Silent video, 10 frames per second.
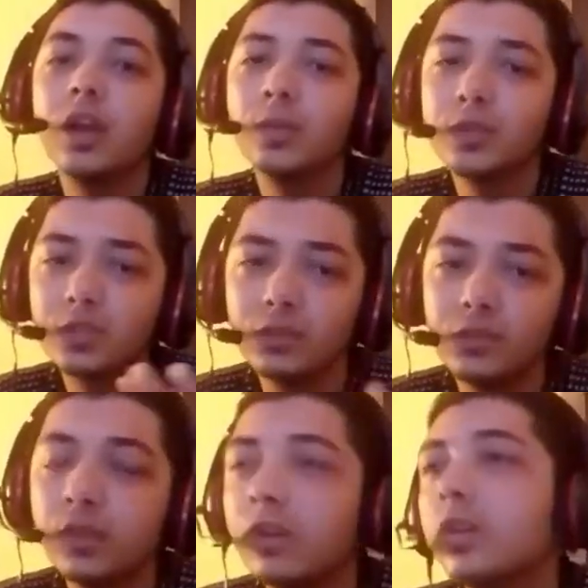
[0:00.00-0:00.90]
خمس
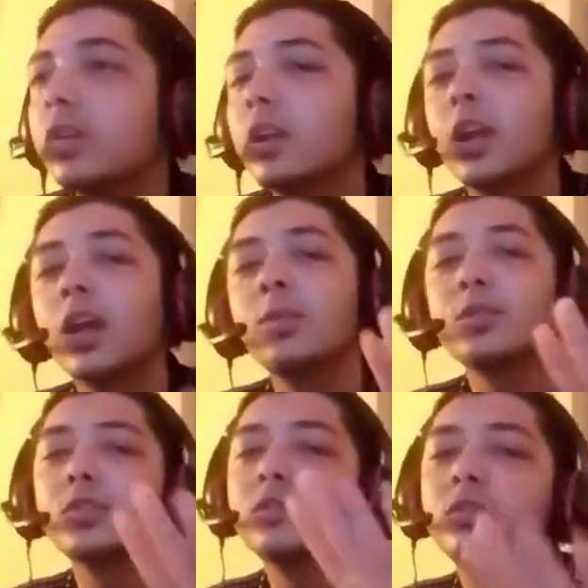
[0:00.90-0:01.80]
تنفار يعني
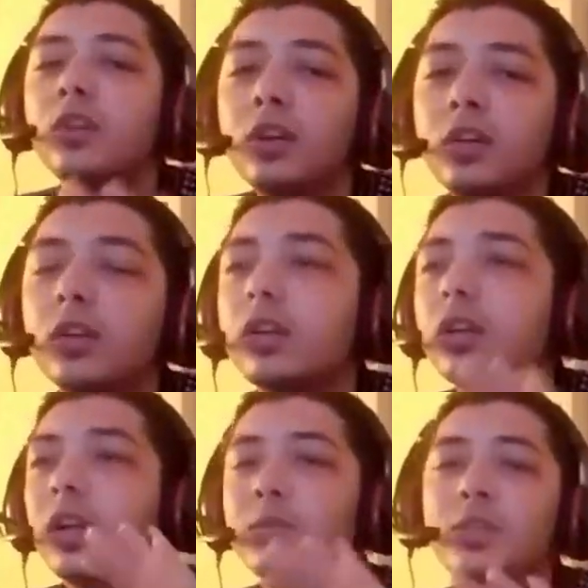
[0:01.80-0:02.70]
خمس تنفار
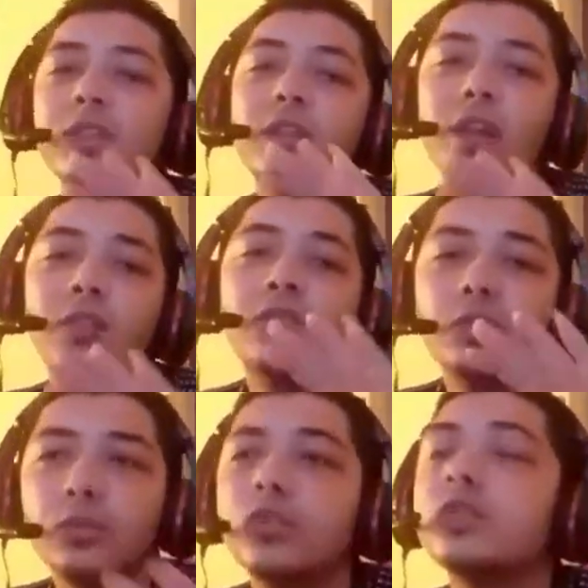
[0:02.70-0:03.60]
خمسين
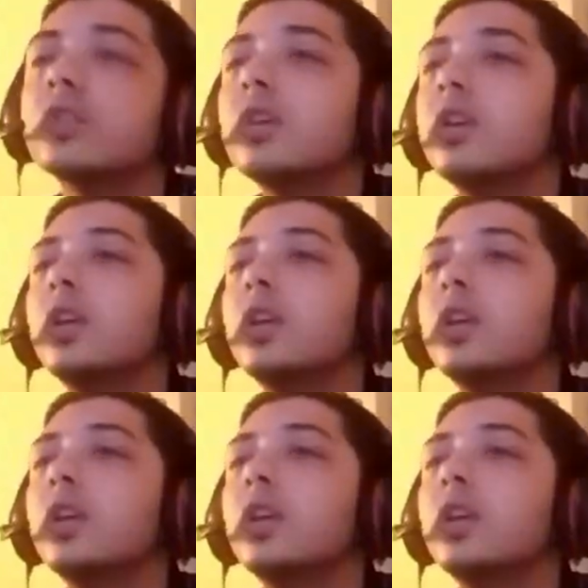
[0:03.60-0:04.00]
الف روبوكس